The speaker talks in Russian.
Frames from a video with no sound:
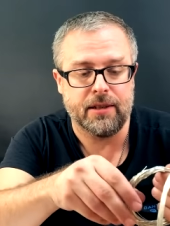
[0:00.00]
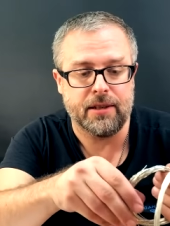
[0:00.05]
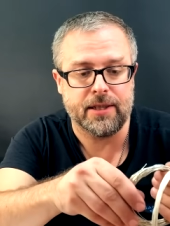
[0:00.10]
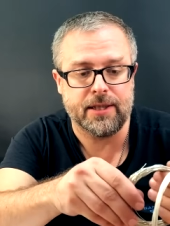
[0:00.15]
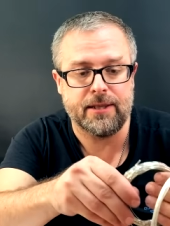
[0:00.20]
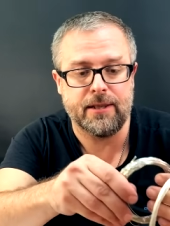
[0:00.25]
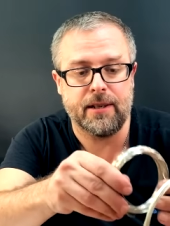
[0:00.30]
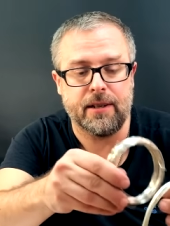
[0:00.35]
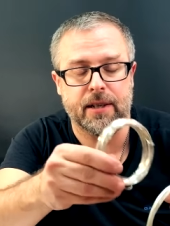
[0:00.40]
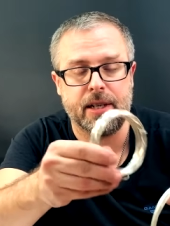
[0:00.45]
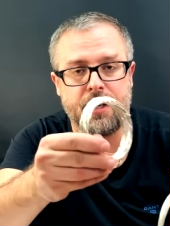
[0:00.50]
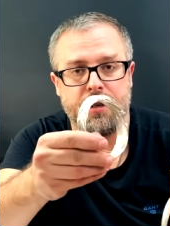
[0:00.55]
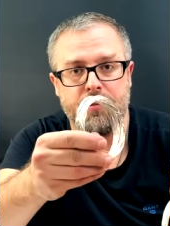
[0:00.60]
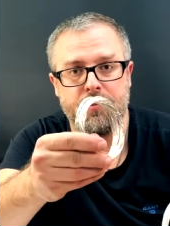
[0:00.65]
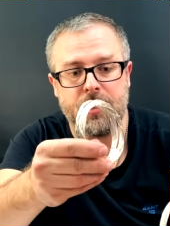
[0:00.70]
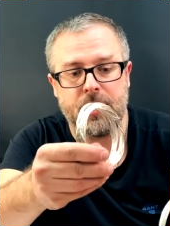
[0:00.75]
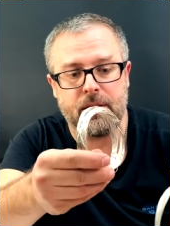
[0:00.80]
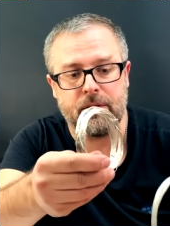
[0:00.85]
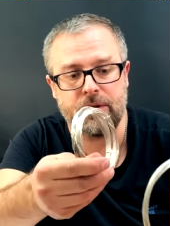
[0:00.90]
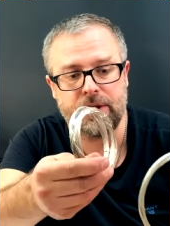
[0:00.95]
Сделали
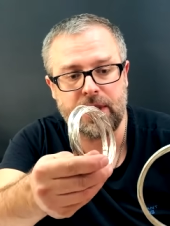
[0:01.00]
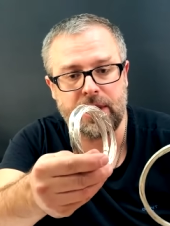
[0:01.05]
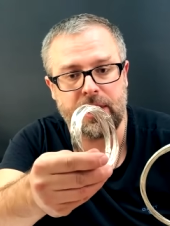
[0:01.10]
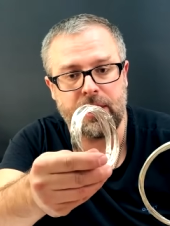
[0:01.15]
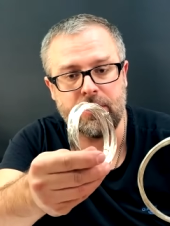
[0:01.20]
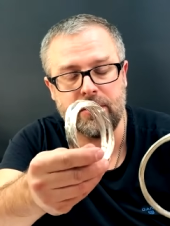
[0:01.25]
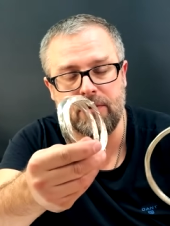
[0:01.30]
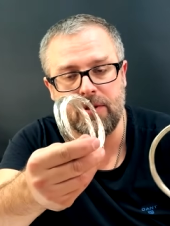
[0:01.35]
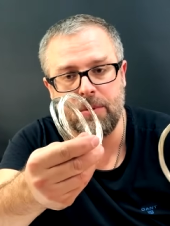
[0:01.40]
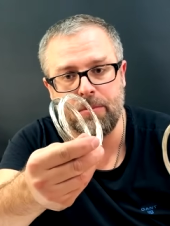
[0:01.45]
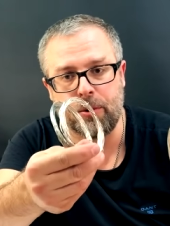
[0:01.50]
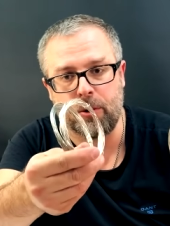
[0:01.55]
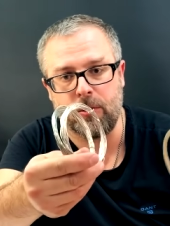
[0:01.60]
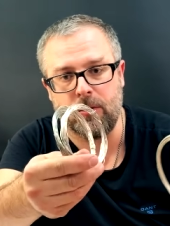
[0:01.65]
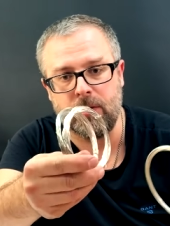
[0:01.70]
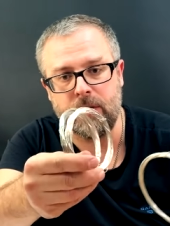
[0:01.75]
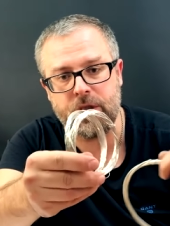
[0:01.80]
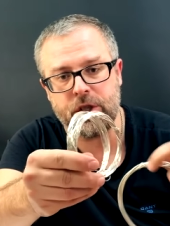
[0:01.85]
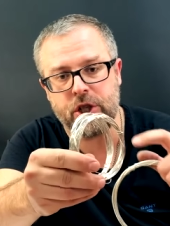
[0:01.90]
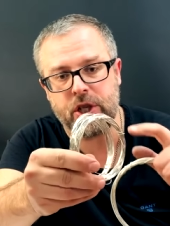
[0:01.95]
мне вот такие вот две
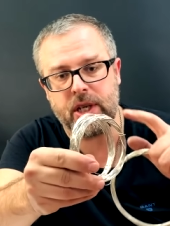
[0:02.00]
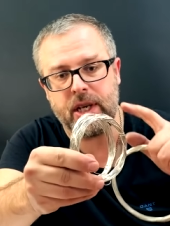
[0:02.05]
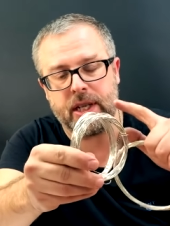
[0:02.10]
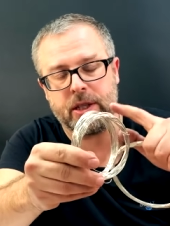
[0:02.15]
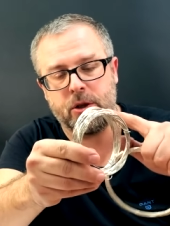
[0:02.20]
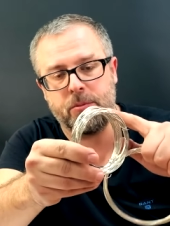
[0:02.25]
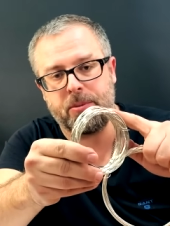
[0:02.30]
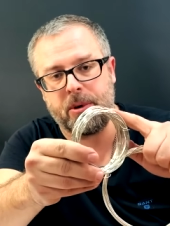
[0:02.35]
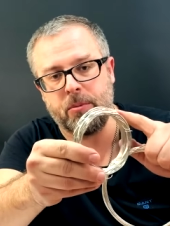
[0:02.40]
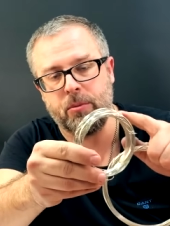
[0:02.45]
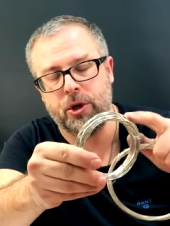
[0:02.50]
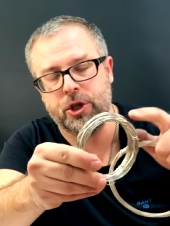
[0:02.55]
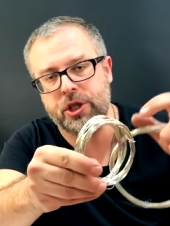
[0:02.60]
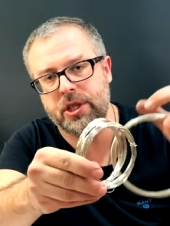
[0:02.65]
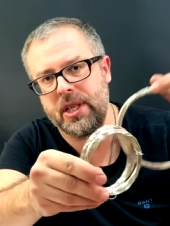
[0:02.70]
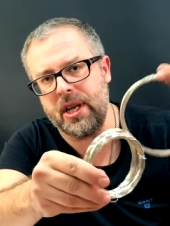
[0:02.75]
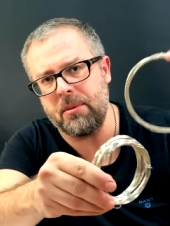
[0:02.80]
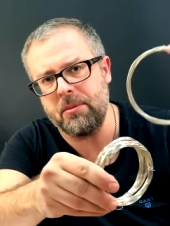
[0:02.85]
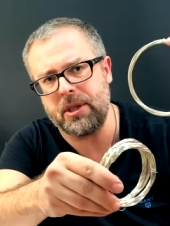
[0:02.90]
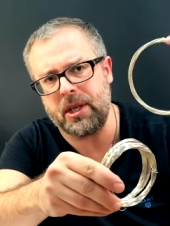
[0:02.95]
проволочки, одну
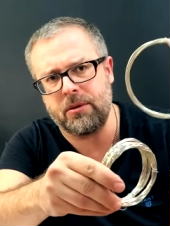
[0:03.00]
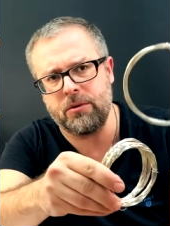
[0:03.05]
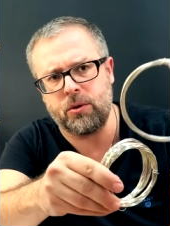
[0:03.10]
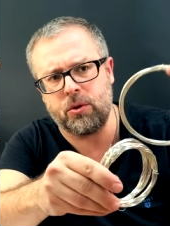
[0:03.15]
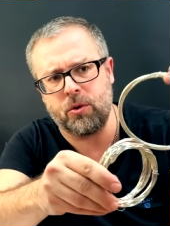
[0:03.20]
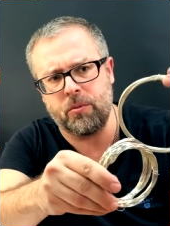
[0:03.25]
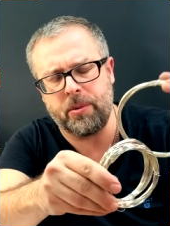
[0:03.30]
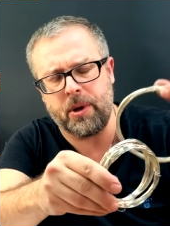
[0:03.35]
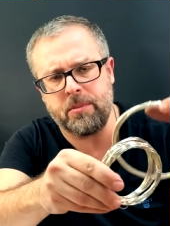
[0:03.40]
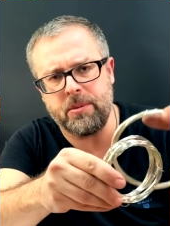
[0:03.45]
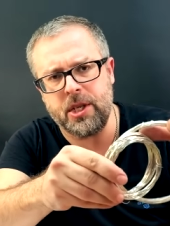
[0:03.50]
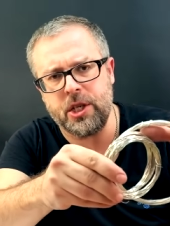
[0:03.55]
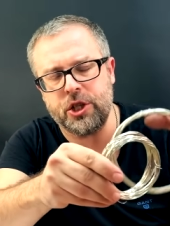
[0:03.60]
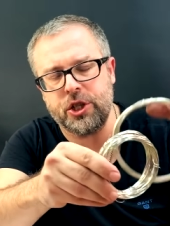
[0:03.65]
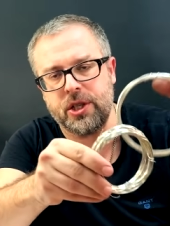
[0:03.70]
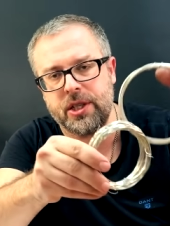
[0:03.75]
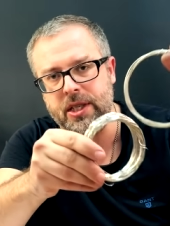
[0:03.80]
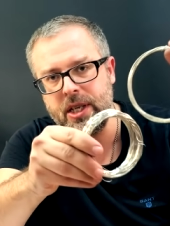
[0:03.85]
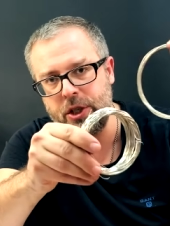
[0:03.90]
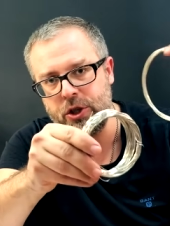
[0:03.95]
побольше диаметра, другую
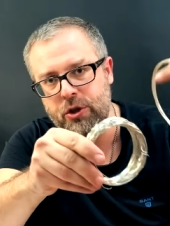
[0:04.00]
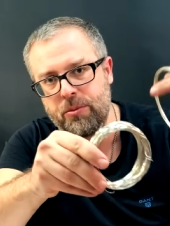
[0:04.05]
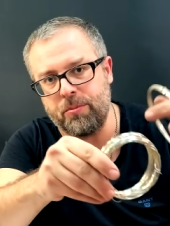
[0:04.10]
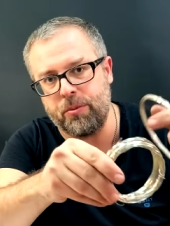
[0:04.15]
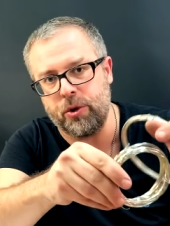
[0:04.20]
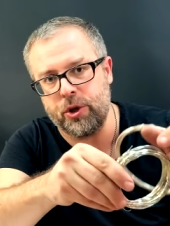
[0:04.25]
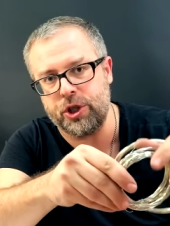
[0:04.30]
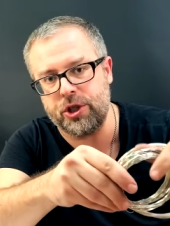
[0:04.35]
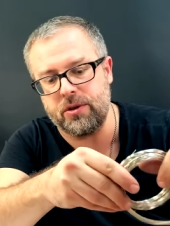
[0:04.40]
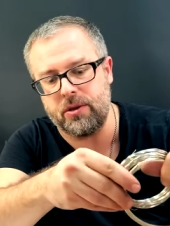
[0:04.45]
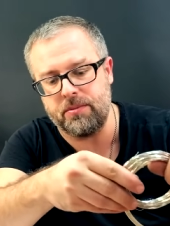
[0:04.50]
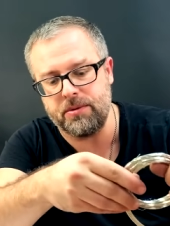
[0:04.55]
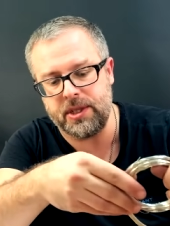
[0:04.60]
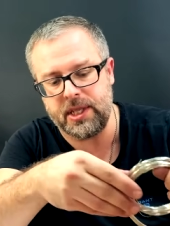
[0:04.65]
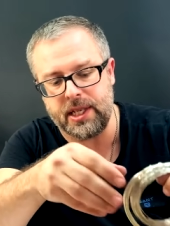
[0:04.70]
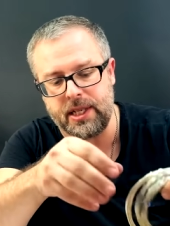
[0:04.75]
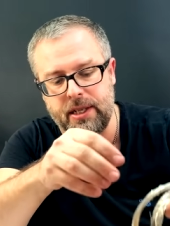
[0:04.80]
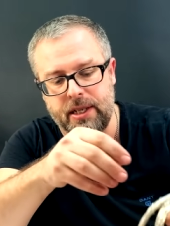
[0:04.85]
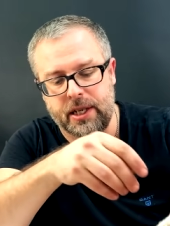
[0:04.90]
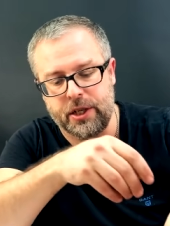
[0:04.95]
поменьше. Я чуть позже вам
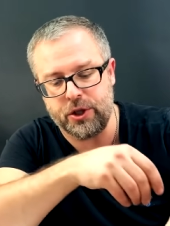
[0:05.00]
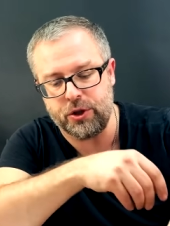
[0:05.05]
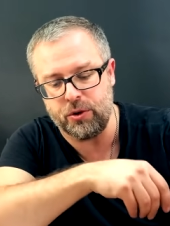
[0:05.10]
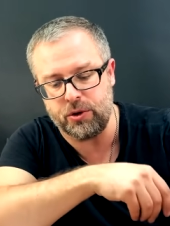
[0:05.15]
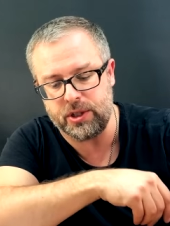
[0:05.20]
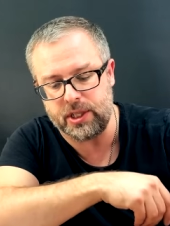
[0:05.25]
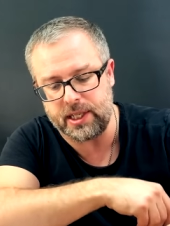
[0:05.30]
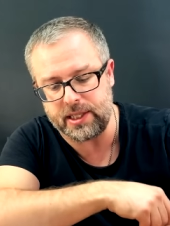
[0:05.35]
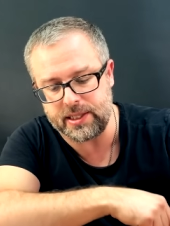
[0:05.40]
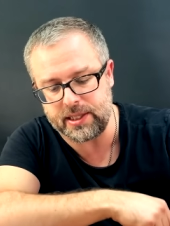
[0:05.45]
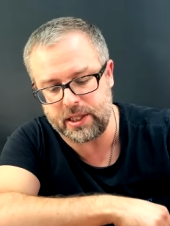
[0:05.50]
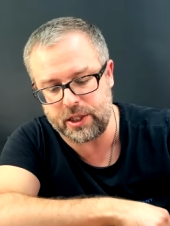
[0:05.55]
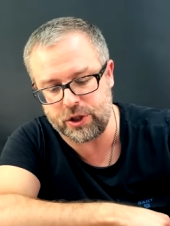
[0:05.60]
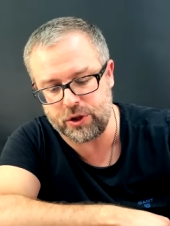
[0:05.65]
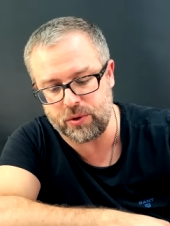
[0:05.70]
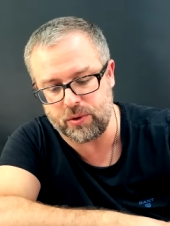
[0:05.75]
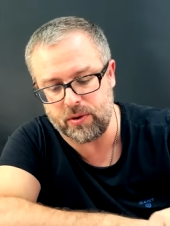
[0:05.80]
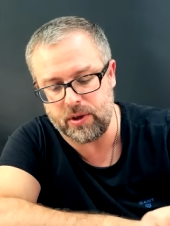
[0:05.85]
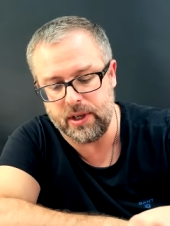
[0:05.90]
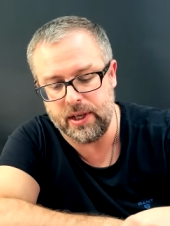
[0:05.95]
все расчеты
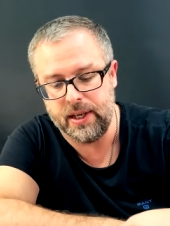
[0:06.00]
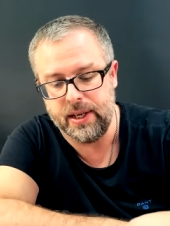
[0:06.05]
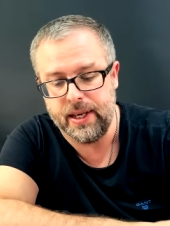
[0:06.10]
расскажу.